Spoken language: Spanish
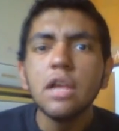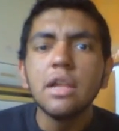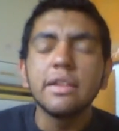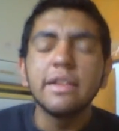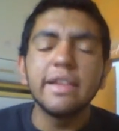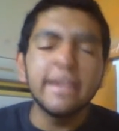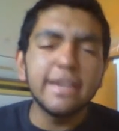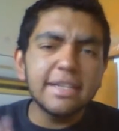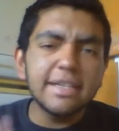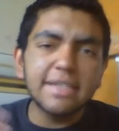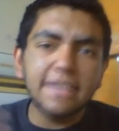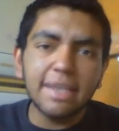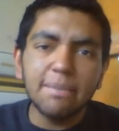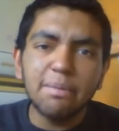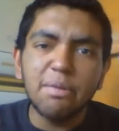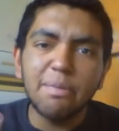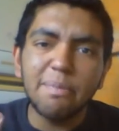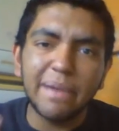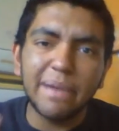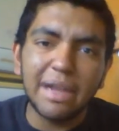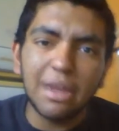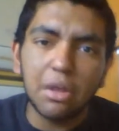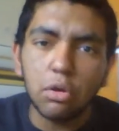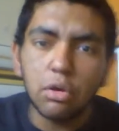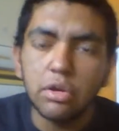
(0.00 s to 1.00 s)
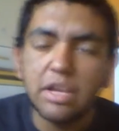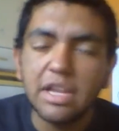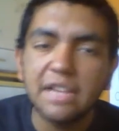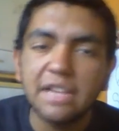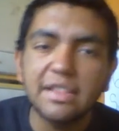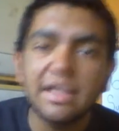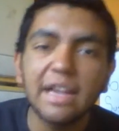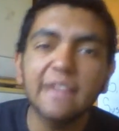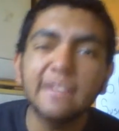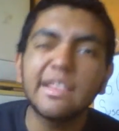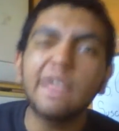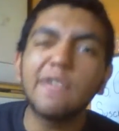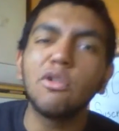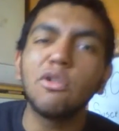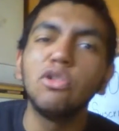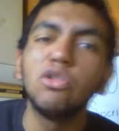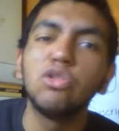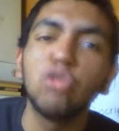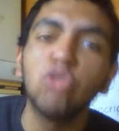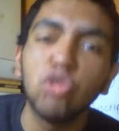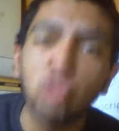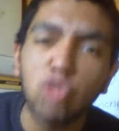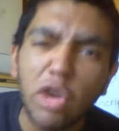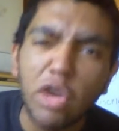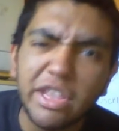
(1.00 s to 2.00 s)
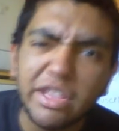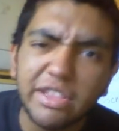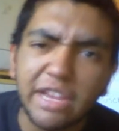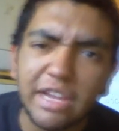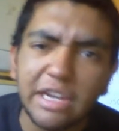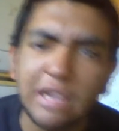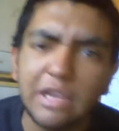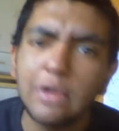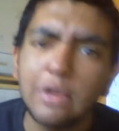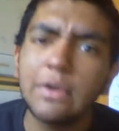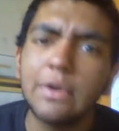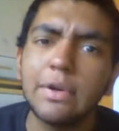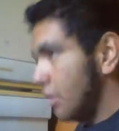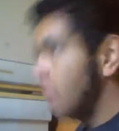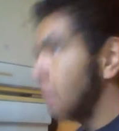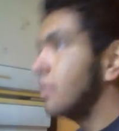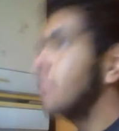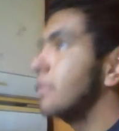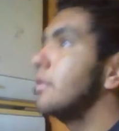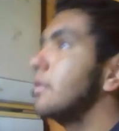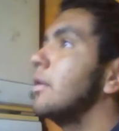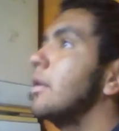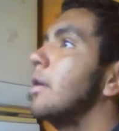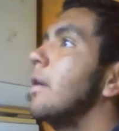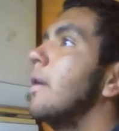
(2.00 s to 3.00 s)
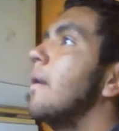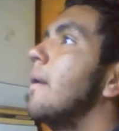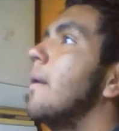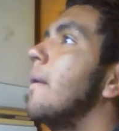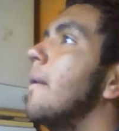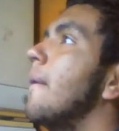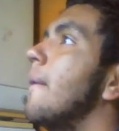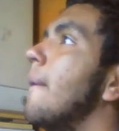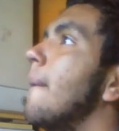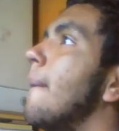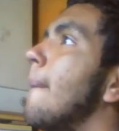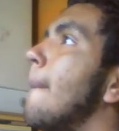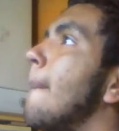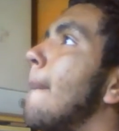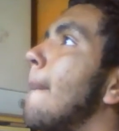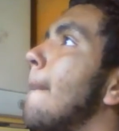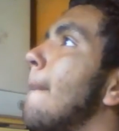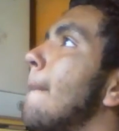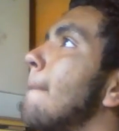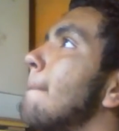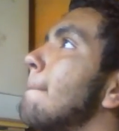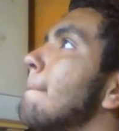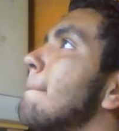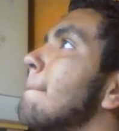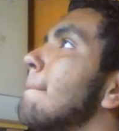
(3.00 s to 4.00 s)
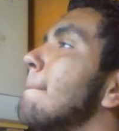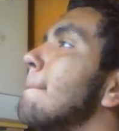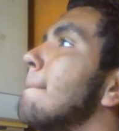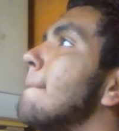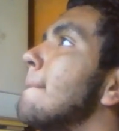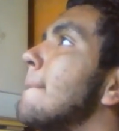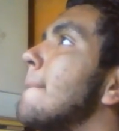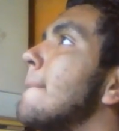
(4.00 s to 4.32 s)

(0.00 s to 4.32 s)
Tienes tiempo para conectarte con tu yo interior. ¿Quién habrá ganado el Super Bowl?